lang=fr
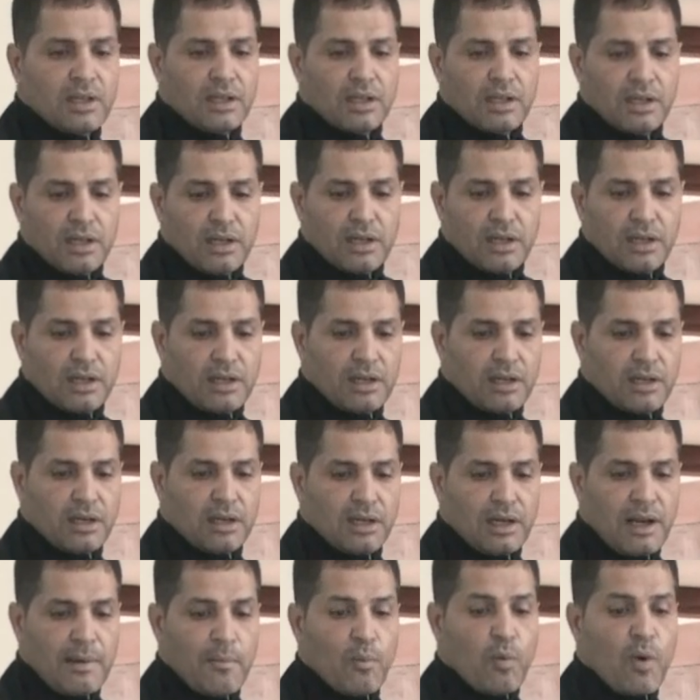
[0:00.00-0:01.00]

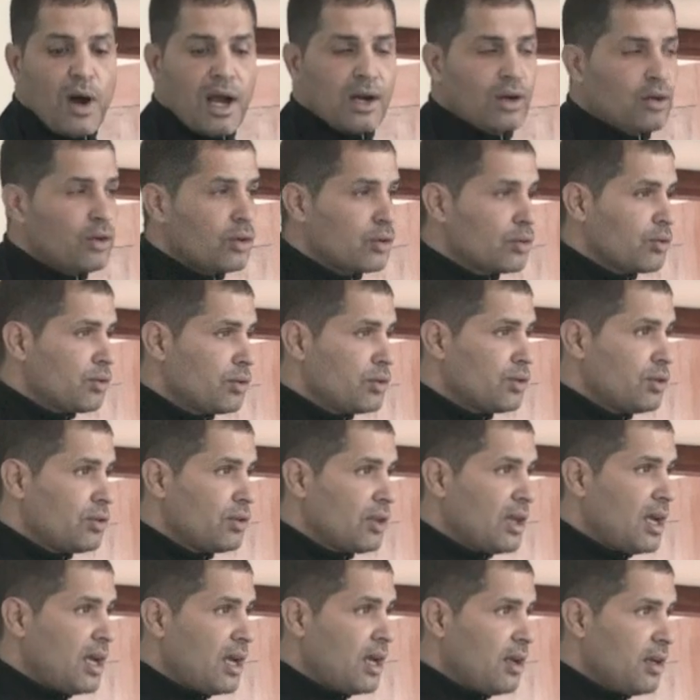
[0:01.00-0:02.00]
Euh, la moelle en que
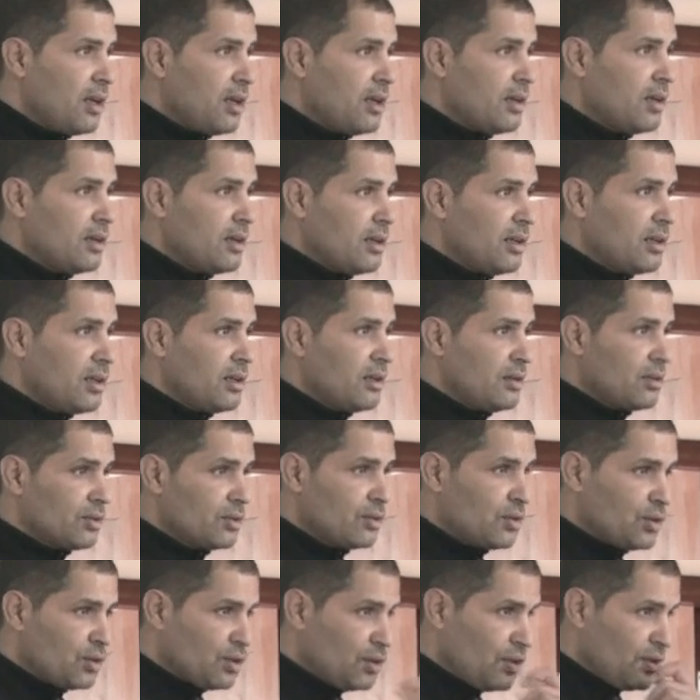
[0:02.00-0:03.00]

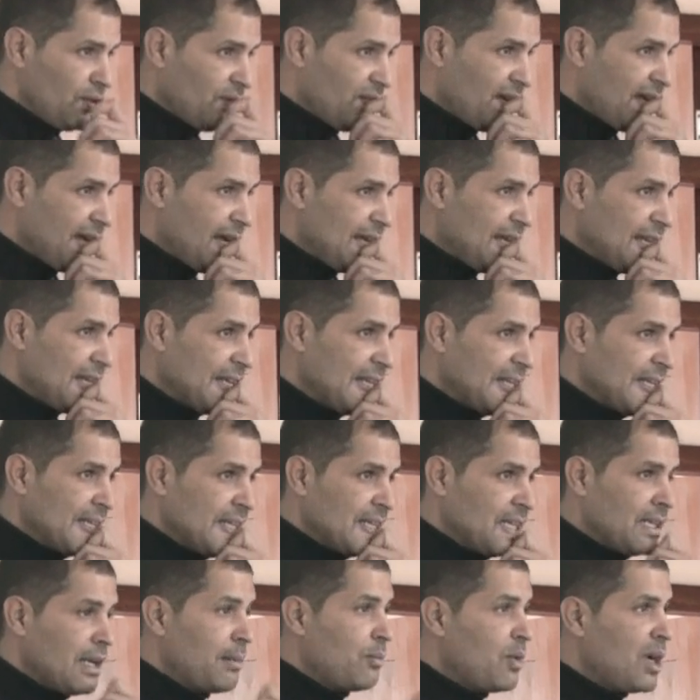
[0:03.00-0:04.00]
tu vales,
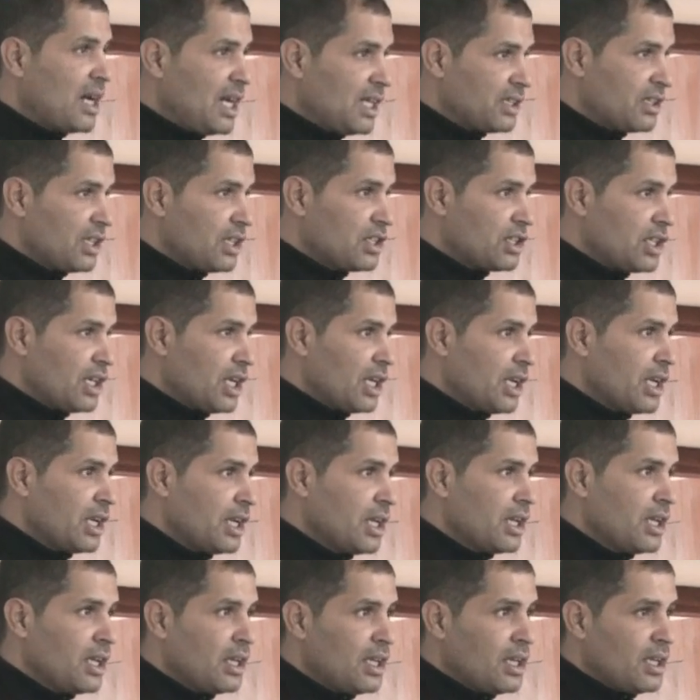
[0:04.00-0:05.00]
la moelle attachée,
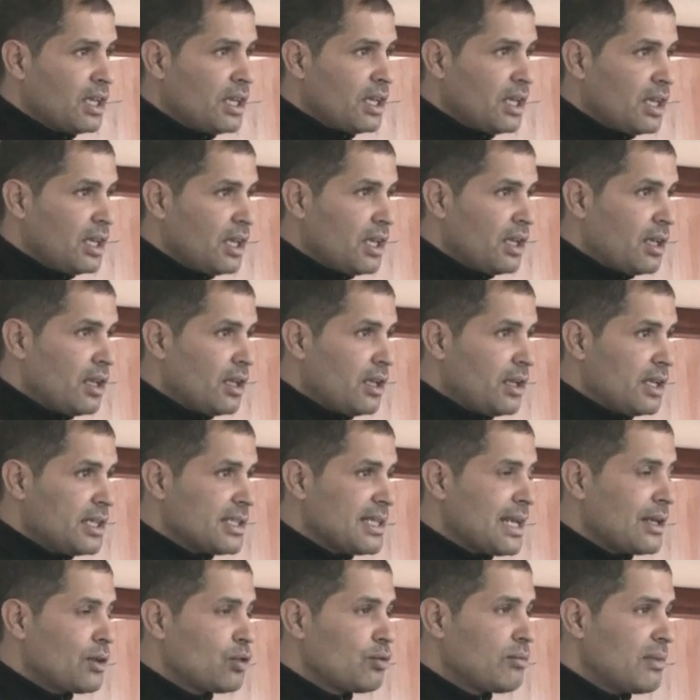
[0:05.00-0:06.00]
et
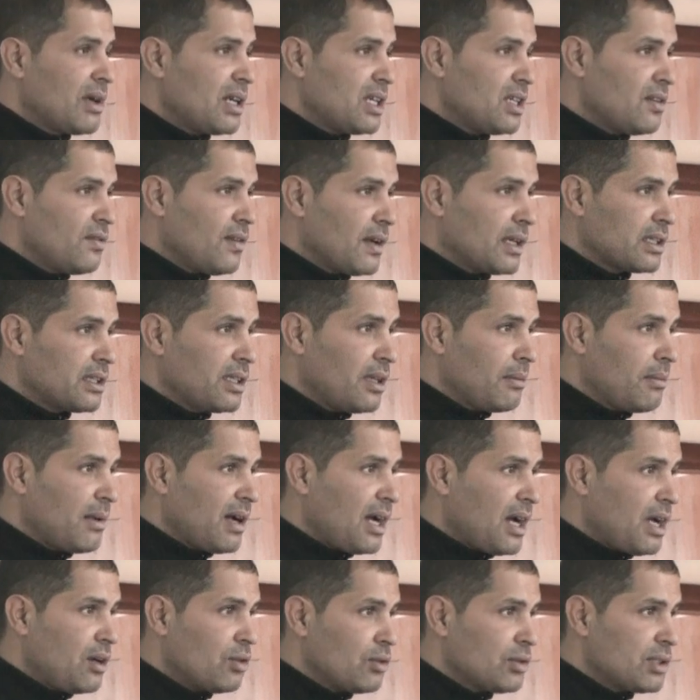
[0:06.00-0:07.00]
les anomalies
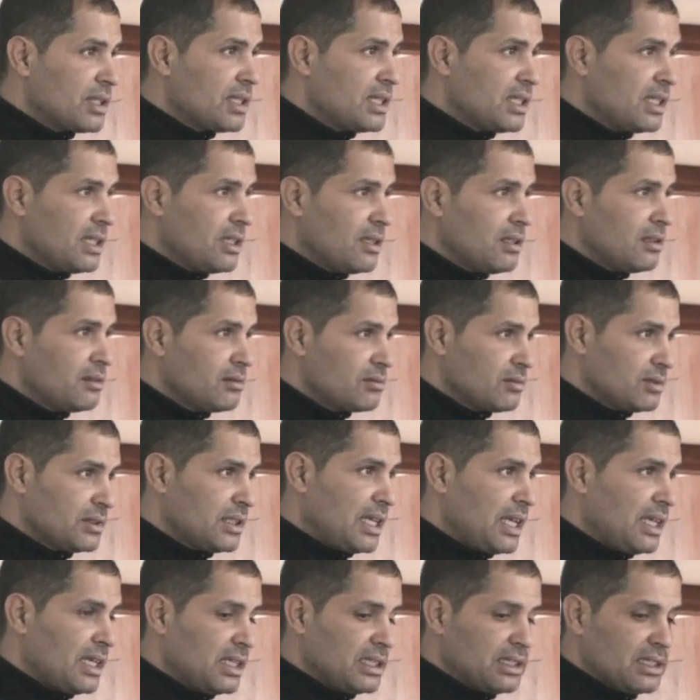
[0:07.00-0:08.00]
vertébrales aussi,
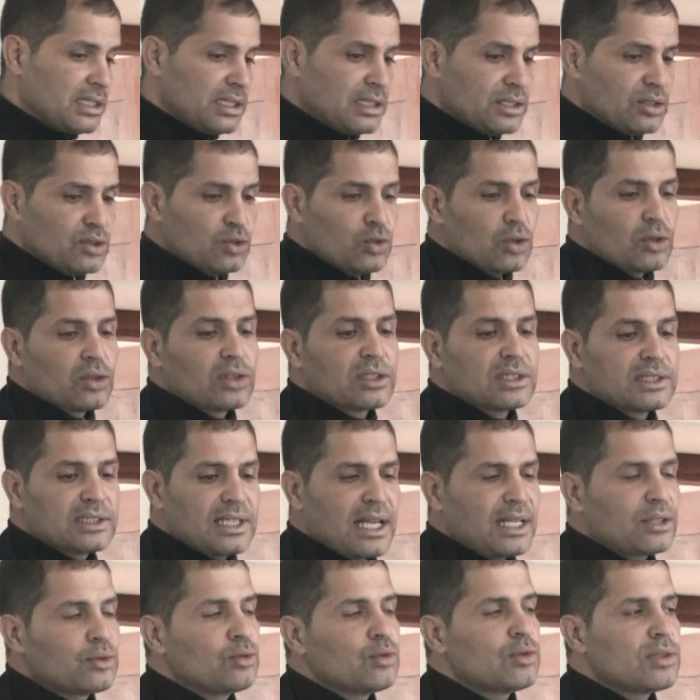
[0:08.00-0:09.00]
ça existe. Donc
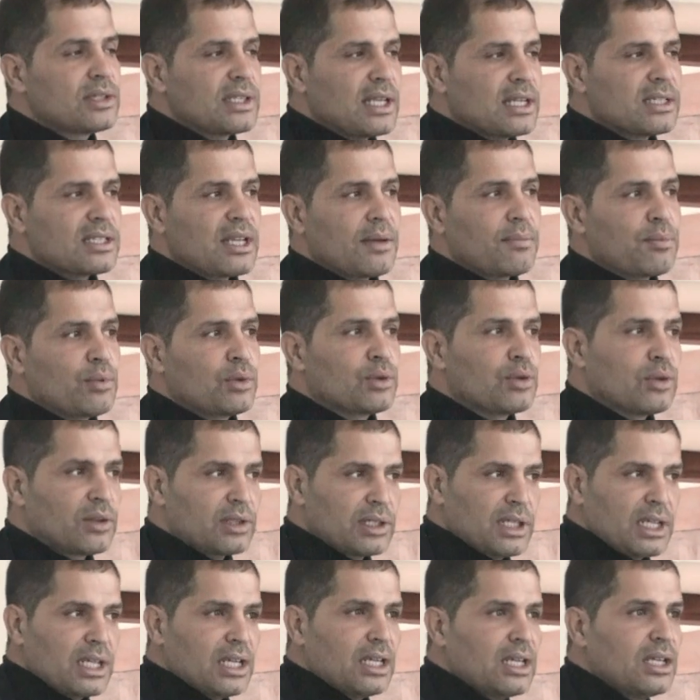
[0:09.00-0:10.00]
ça, tout ça, ça peut
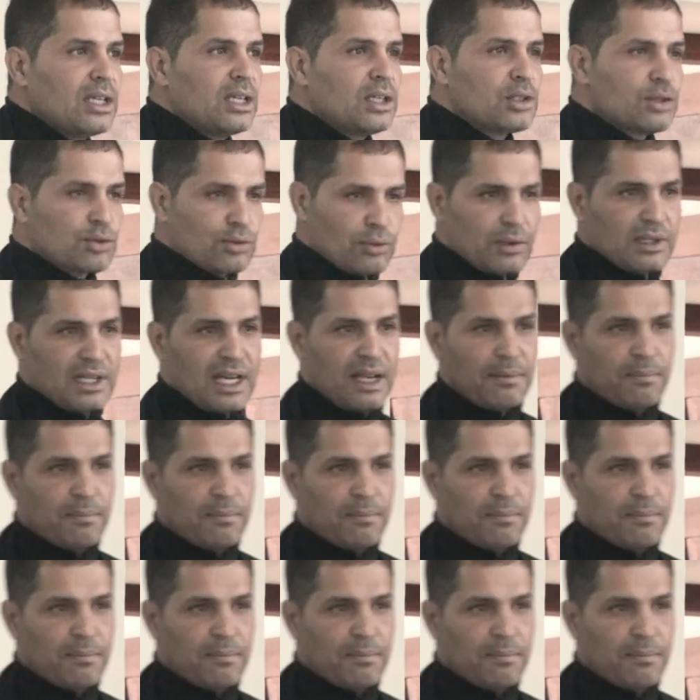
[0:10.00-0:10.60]
donner ce qu'on